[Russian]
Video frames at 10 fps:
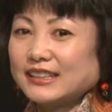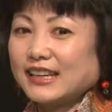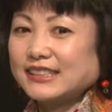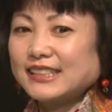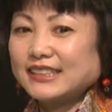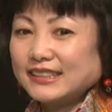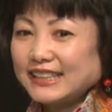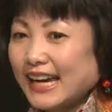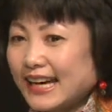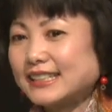даже
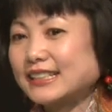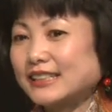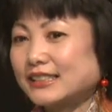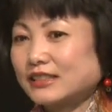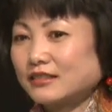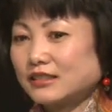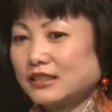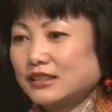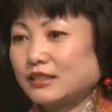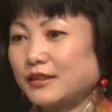не хотела
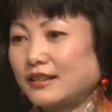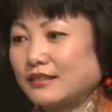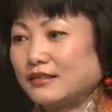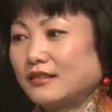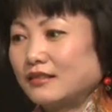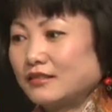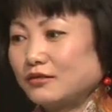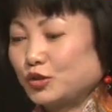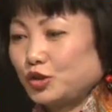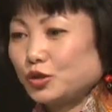себя
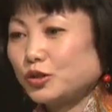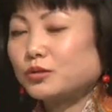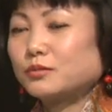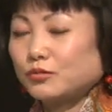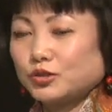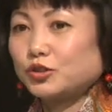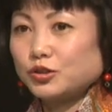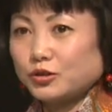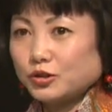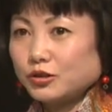ну, чувствовать, ну,
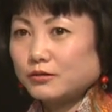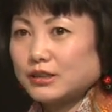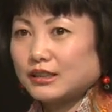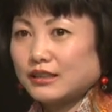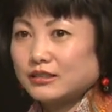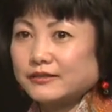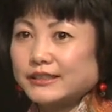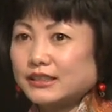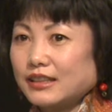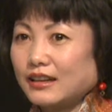чувствовать как
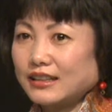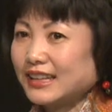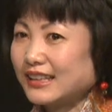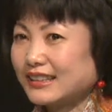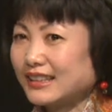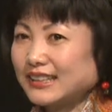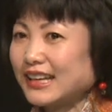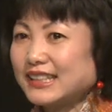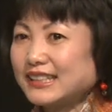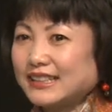звезда. Я это не
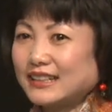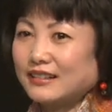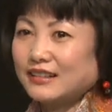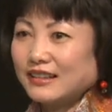хотела.